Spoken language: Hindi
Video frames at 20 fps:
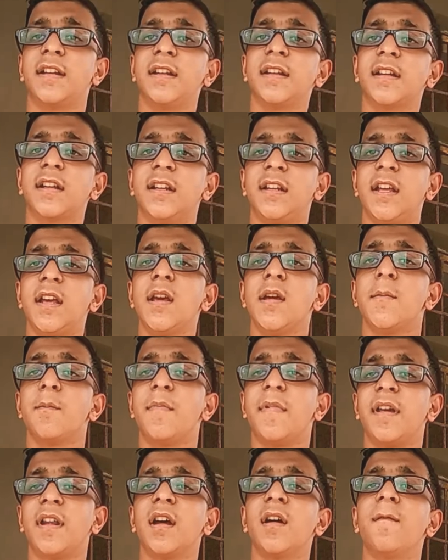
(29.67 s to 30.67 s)
के लिए
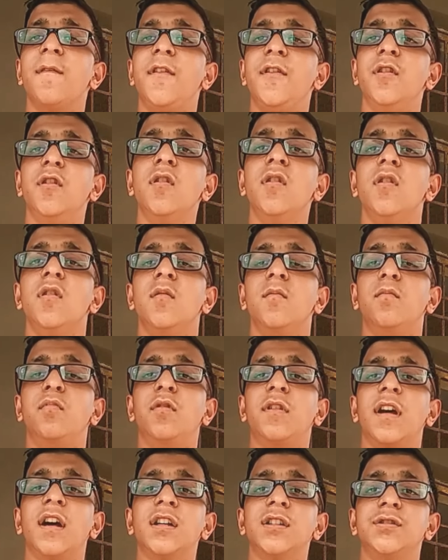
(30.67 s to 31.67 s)
मेरा वीडियो
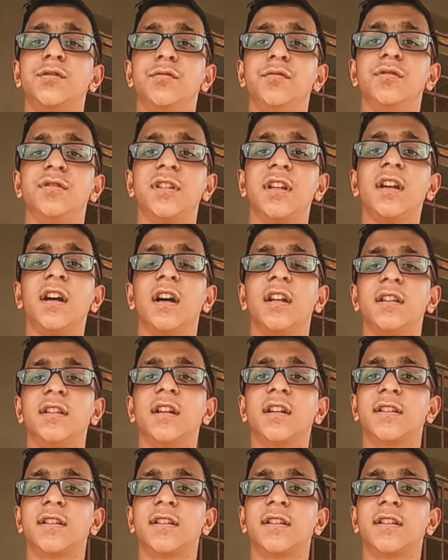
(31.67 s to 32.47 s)
पूरा शुरू से अंत तक